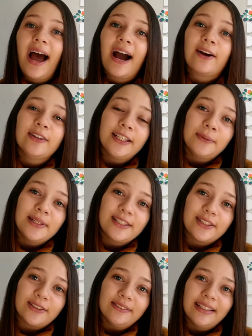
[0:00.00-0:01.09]
A
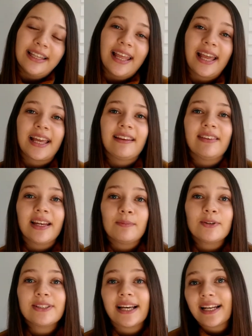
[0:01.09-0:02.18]
continuación,
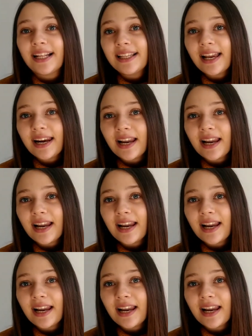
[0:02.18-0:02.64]
describiremos a grandes